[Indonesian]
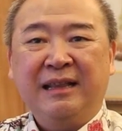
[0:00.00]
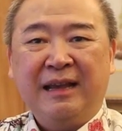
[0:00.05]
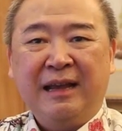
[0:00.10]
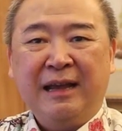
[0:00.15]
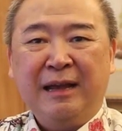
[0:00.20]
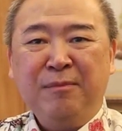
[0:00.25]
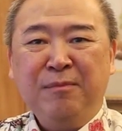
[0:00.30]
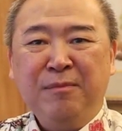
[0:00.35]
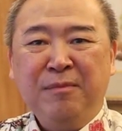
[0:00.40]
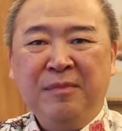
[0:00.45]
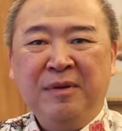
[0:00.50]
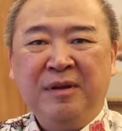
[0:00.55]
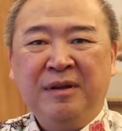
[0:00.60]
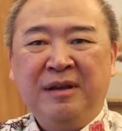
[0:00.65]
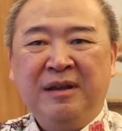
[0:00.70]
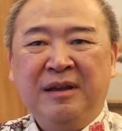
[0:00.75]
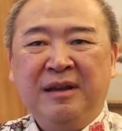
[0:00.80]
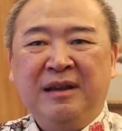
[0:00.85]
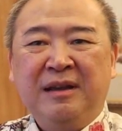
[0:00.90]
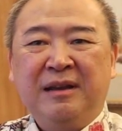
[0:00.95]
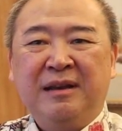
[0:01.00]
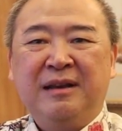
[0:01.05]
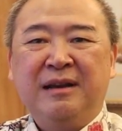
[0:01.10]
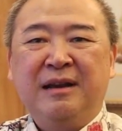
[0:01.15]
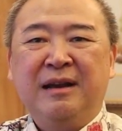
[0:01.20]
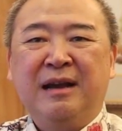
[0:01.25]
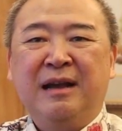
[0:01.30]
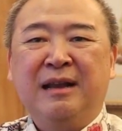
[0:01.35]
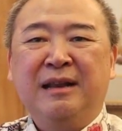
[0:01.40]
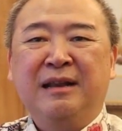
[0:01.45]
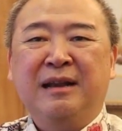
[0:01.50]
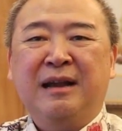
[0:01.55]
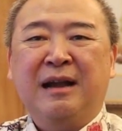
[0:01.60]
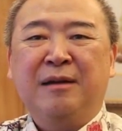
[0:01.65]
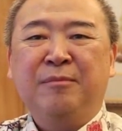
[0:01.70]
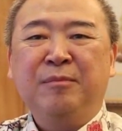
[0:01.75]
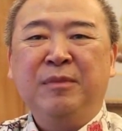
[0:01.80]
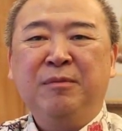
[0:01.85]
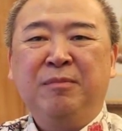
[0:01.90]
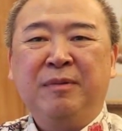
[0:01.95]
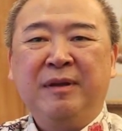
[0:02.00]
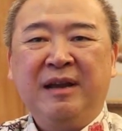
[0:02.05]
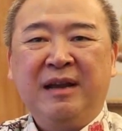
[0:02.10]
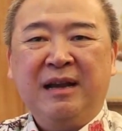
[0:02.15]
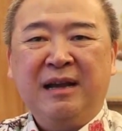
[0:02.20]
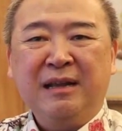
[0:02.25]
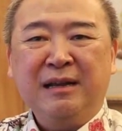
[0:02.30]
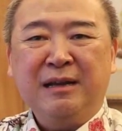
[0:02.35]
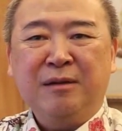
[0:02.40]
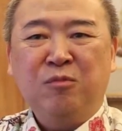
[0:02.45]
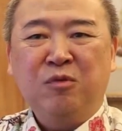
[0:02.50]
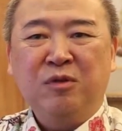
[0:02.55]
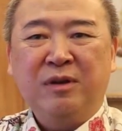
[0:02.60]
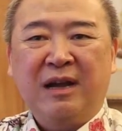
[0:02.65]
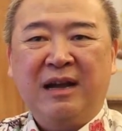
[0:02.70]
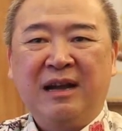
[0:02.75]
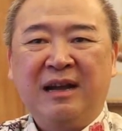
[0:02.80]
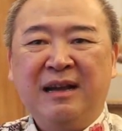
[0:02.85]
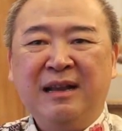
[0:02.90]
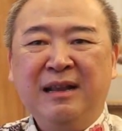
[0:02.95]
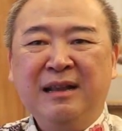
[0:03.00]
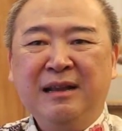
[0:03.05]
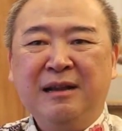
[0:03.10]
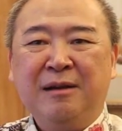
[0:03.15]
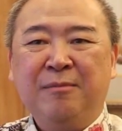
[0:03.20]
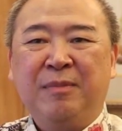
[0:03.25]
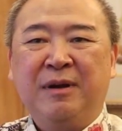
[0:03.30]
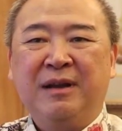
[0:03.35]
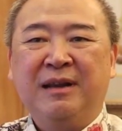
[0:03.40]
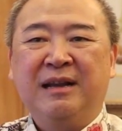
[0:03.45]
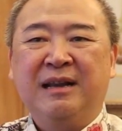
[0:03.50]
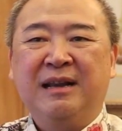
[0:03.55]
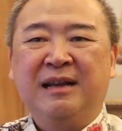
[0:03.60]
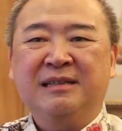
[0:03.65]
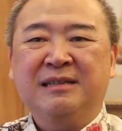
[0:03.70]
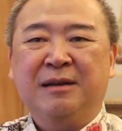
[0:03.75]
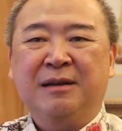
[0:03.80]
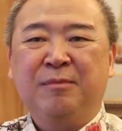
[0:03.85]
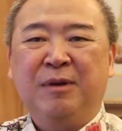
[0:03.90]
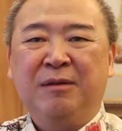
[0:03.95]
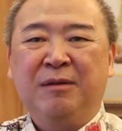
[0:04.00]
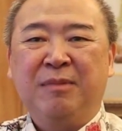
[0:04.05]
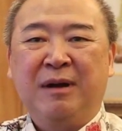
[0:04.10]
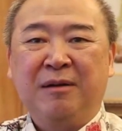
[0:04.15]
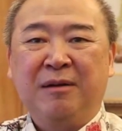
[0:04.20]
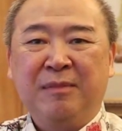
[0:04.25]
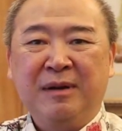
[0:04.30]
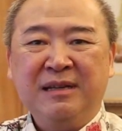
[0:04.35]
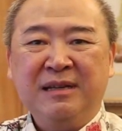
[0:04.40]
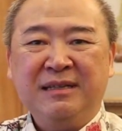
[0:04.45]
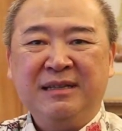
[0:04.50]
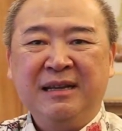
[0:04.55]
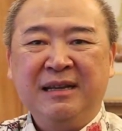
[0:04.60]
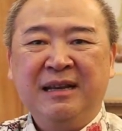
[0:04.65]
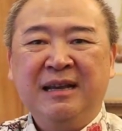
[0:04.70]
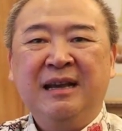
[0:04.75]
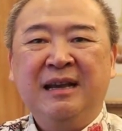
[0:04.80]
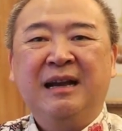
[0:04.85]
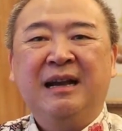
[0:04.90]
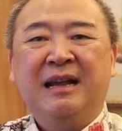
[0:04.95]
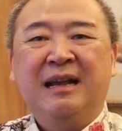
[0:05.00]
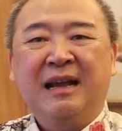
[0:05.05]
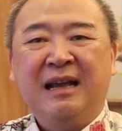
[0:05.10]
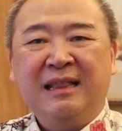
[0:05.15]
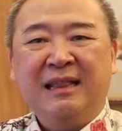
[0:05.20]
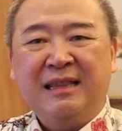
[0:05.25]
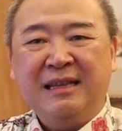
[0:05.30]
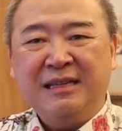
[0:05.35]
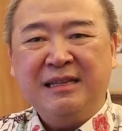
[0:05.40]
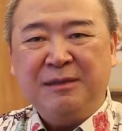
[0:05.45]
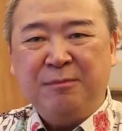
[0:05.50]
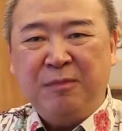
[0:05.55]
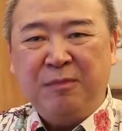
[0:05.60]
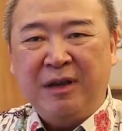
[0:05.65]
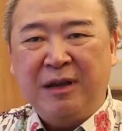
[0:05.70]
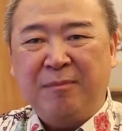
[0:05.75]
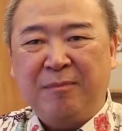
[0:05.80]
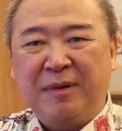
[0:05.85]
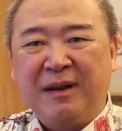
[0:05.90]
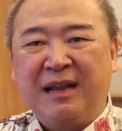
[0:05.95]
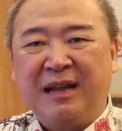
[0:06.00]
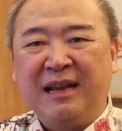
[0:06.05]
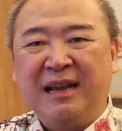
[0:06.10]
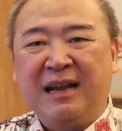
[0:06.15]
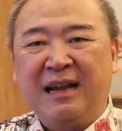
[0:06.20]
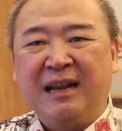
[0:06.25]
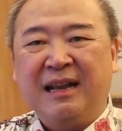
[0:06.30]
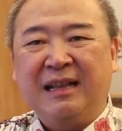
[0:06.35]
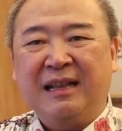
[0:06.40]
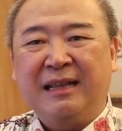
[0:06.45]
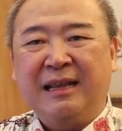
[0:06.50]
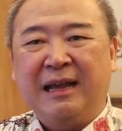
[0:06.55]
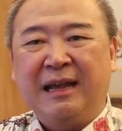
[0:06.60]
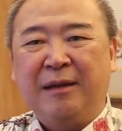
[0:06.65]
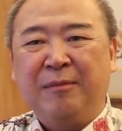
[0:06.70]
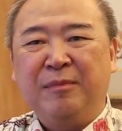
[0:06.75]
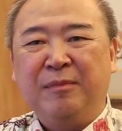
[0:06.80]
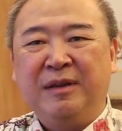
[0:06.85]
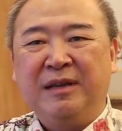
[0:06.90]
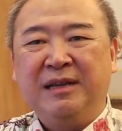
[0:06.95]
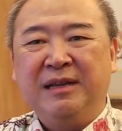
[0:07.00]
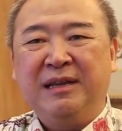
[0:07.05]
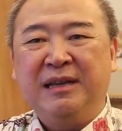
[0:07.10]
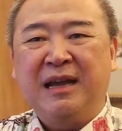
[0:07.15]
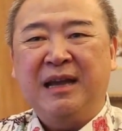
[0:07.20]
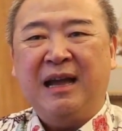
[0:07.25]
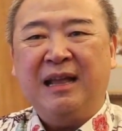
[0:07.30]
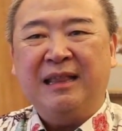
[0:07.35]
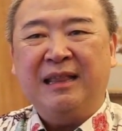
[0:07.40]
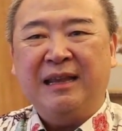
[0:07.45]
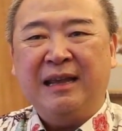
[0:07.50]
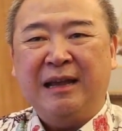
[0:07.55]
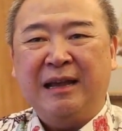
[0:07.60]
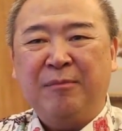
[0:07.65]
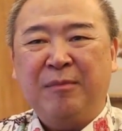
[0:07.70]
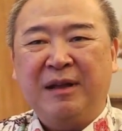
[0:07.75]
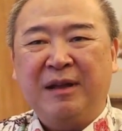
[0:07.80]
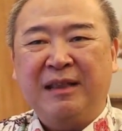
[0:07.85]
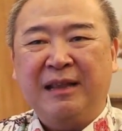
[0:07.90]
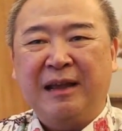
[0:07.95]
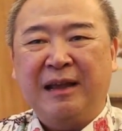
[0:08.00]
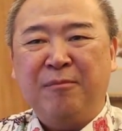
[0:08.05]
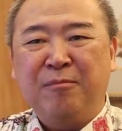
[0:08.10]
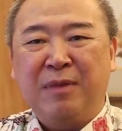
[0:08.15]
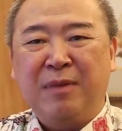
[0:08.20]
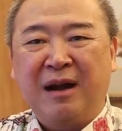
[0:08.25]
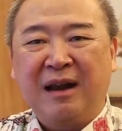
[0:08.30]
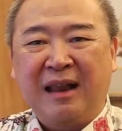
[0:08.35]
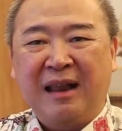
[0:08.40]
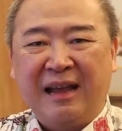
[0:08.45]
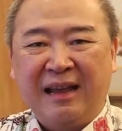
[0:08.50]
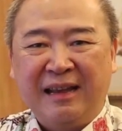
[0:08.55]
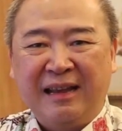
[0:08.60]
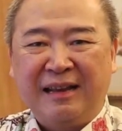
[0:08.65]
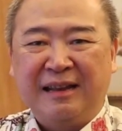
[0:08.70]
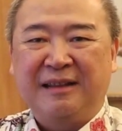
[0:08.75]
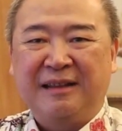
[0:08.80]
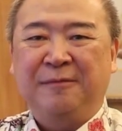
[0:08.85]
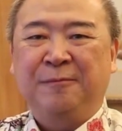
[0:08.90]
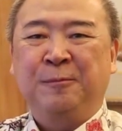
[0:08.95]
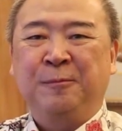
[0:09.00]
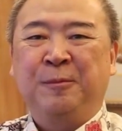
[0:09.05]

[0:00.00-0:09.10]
ATM, dengan kami berikan kemudahan kepada nasabah Bank Mas gratis biaya penarikan ATM di ATM-ATM bank lain.